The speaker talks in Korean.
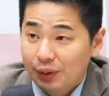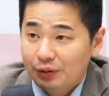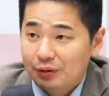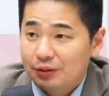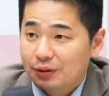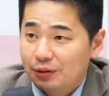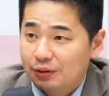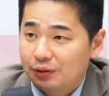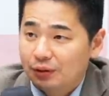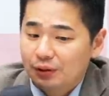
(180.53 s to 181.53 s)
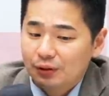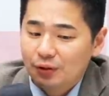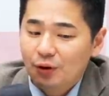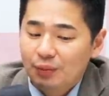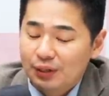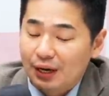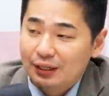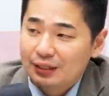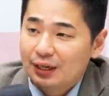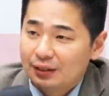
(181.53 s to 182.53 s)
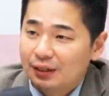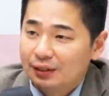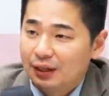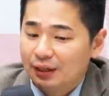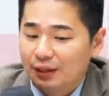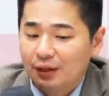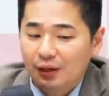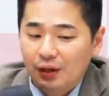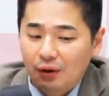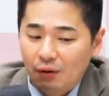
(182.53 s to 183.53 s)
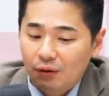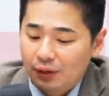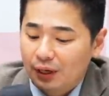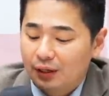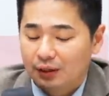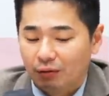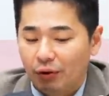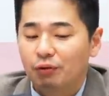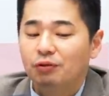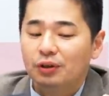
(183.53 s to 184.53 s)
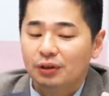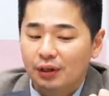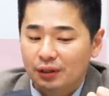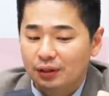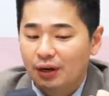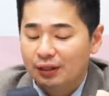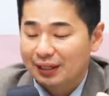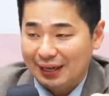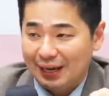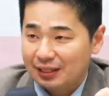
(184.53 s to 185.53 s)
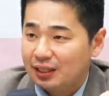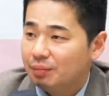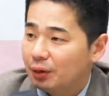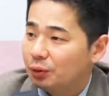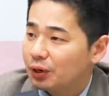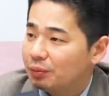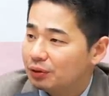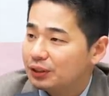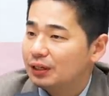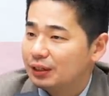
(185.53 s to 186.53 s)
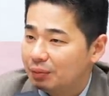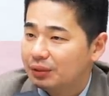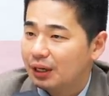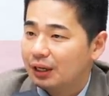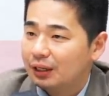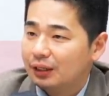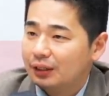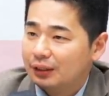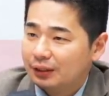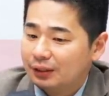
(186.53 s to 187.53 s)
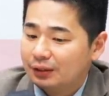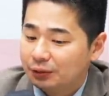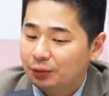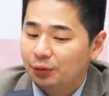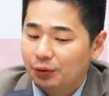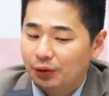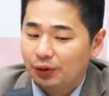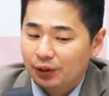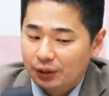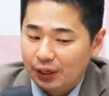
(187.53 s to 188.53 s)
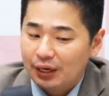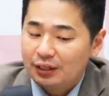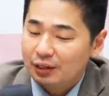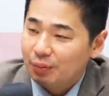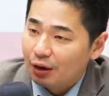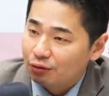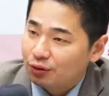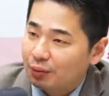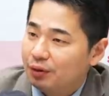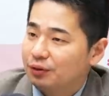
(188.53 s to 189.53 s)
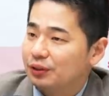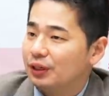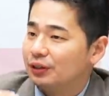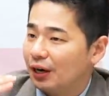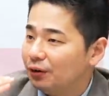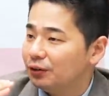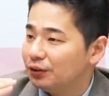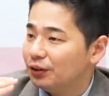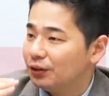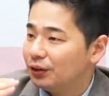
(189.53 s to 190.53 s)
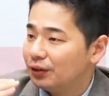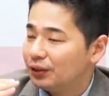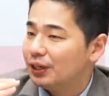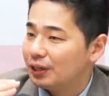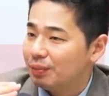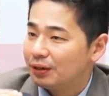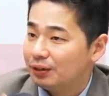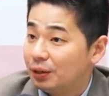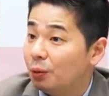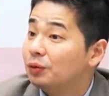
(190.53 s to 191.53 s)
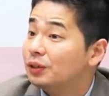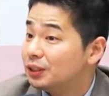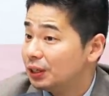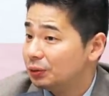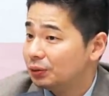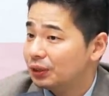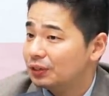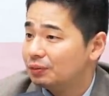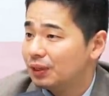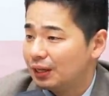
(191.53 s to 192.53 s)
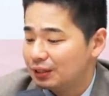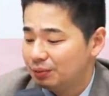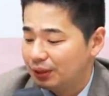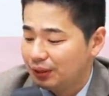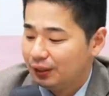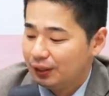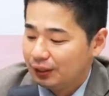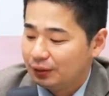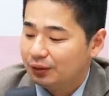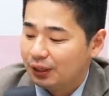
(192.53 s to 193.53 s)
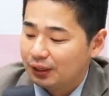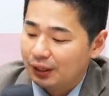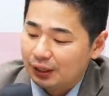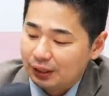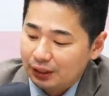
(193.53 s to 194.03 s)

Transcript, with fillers: 패턴이 있었거든요. 처음에 장이 시작을 할 때 거, 개, 외국인과 기관이 같이 매도를 하면 시작을 합니다. 음. 그리고 개인이 매수를 하면서 시작을 하거든요. 음흠. 시장이 빠질 때 오늘 시장이 좀 그랬습니다. 아침에. 그러다가